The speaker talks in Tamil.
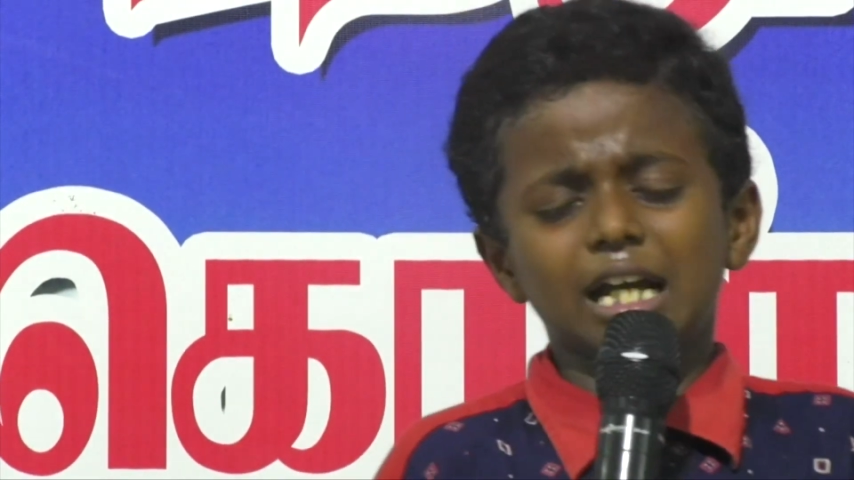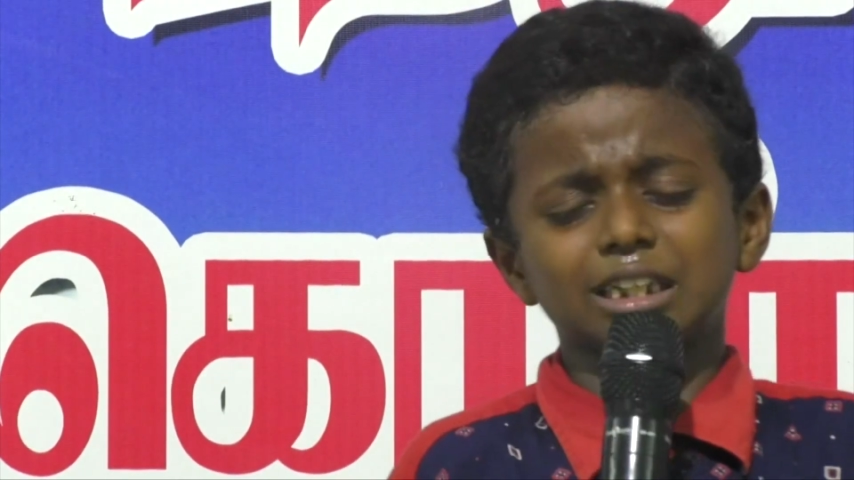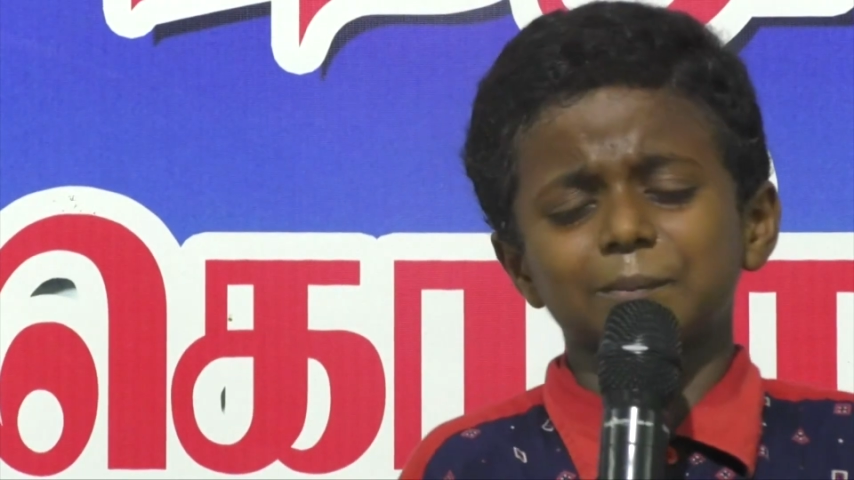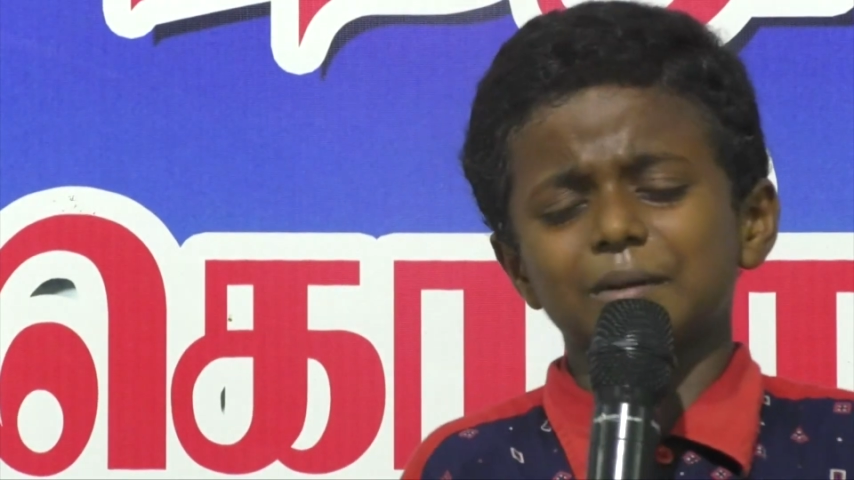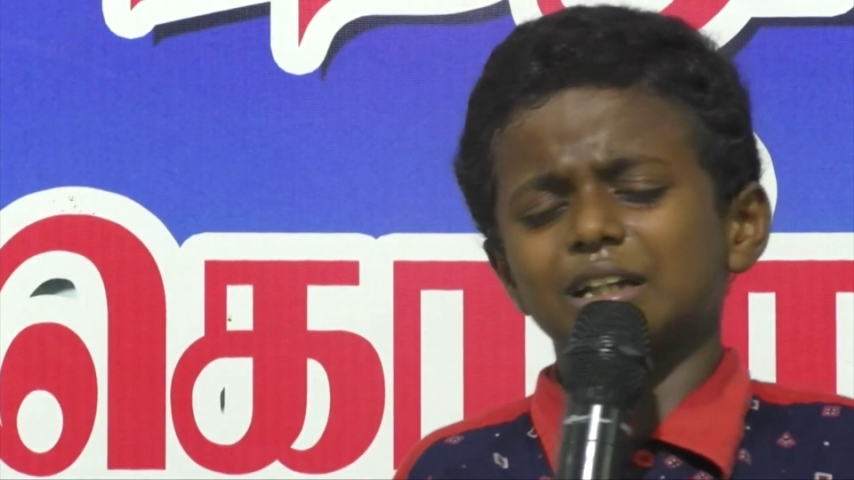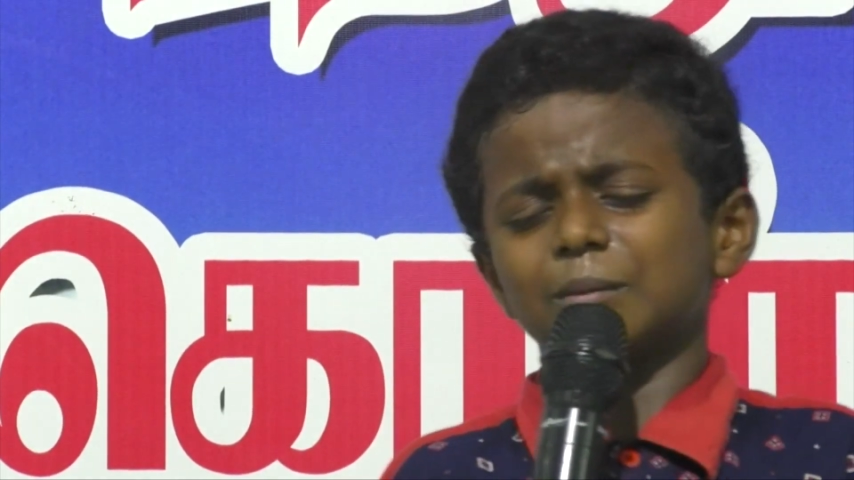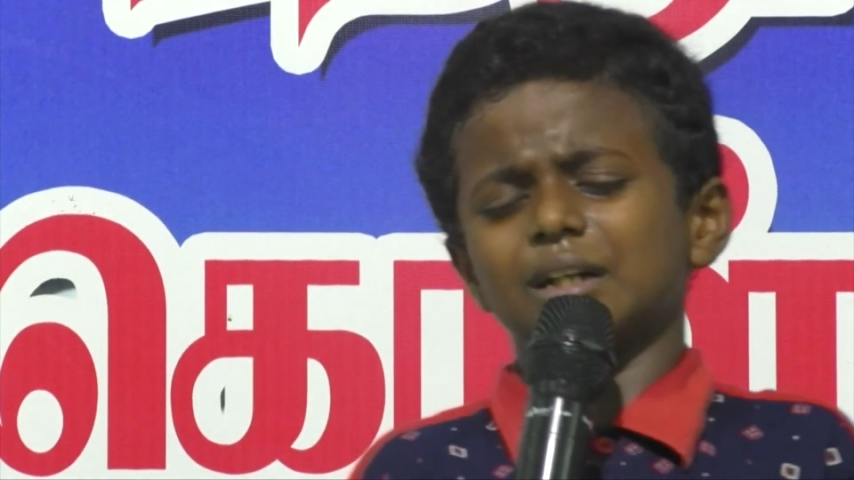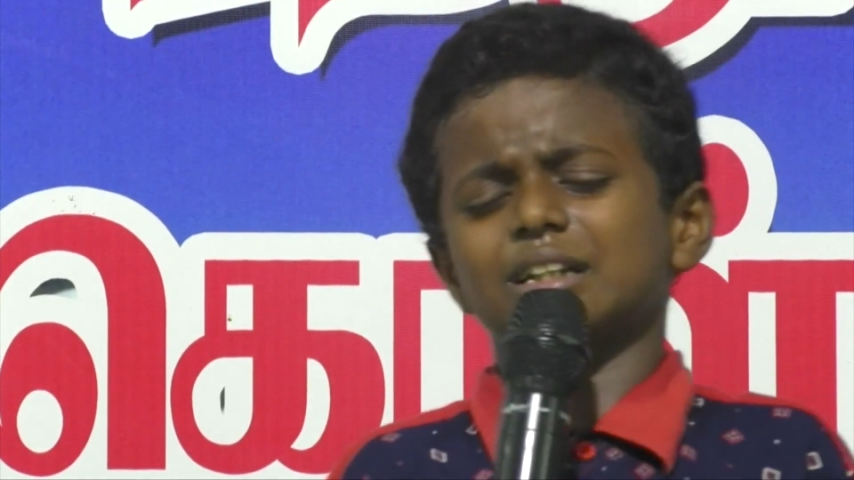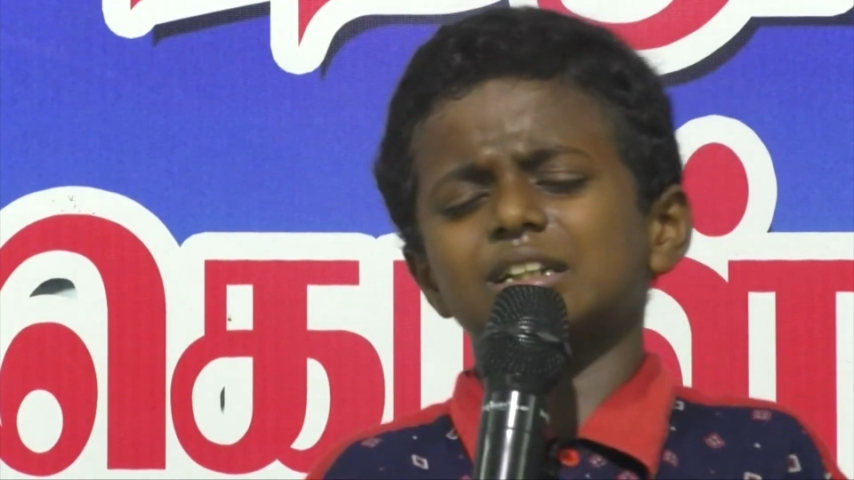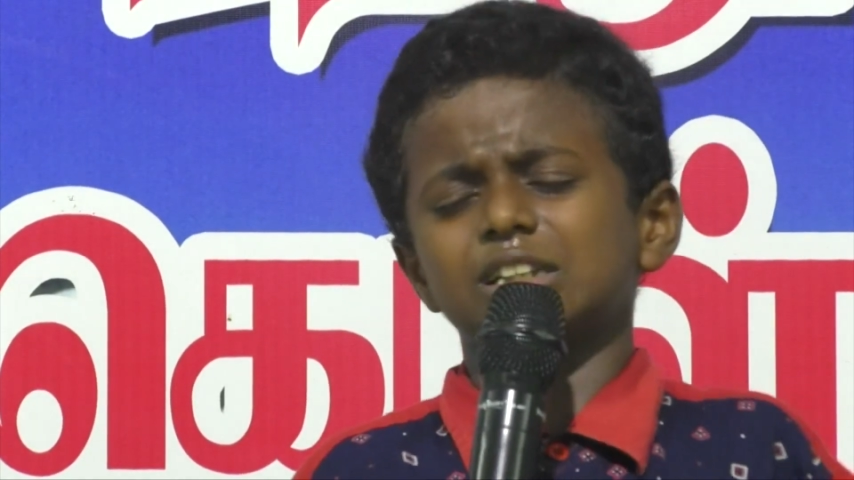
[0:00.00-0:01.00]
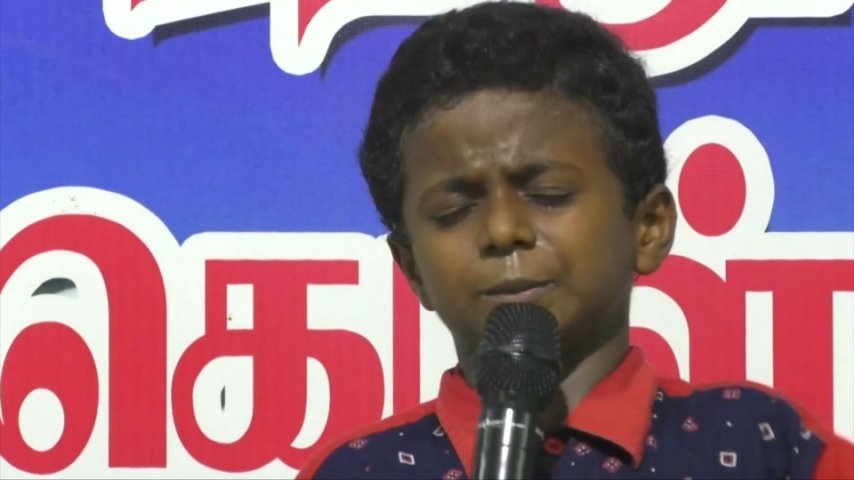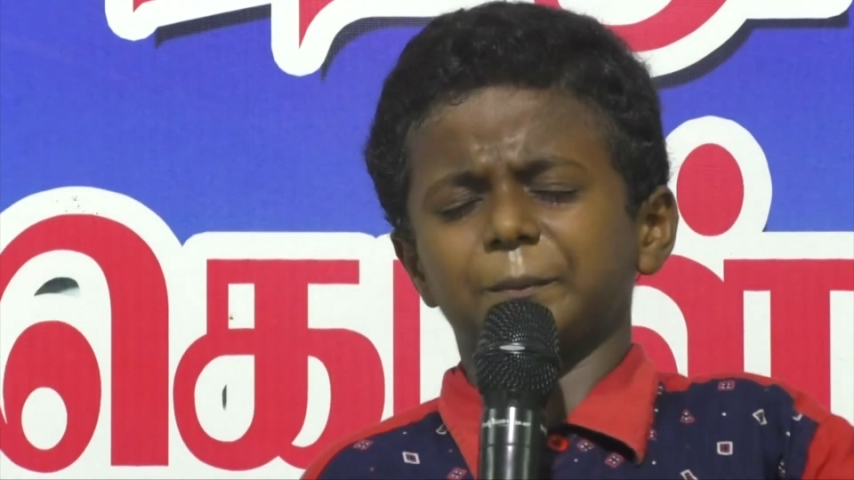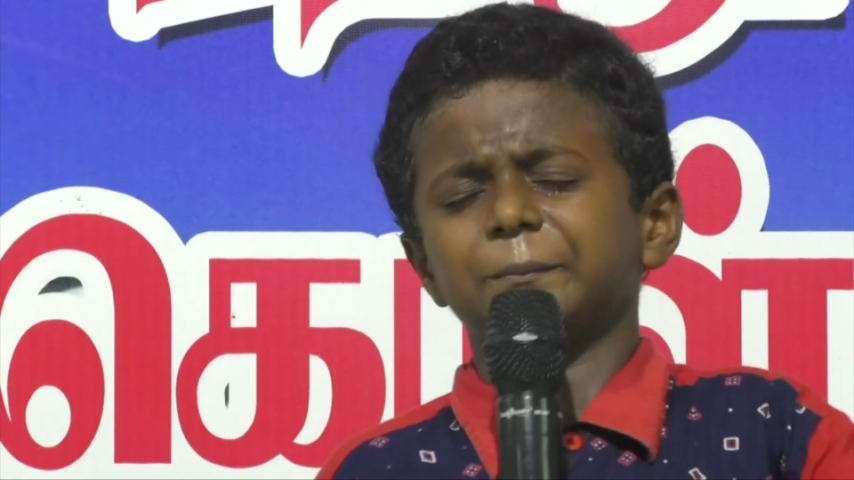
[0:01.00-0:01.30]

எதுப்போ அது மட்டும் இல்லை